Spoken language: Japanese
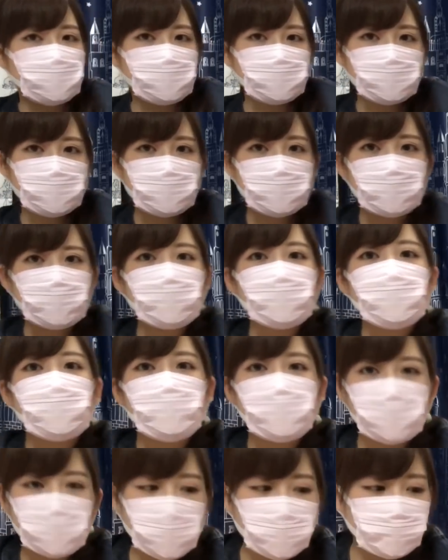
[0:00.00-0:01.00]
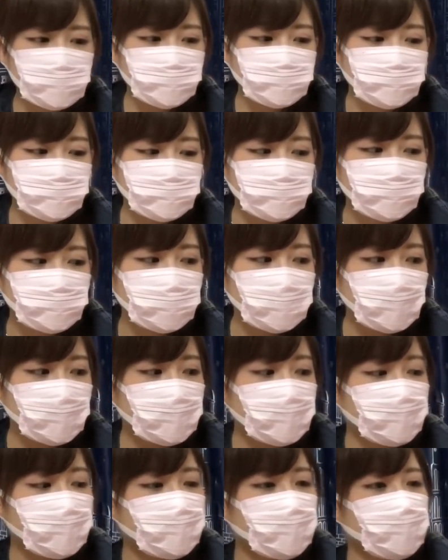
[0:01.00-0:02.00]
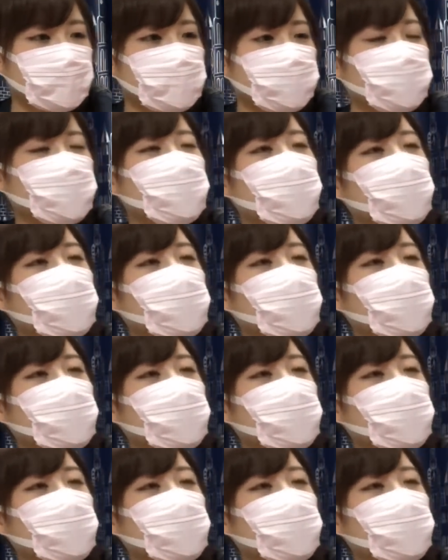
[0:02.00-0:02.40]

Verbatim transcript: すルイ・ヴィトンい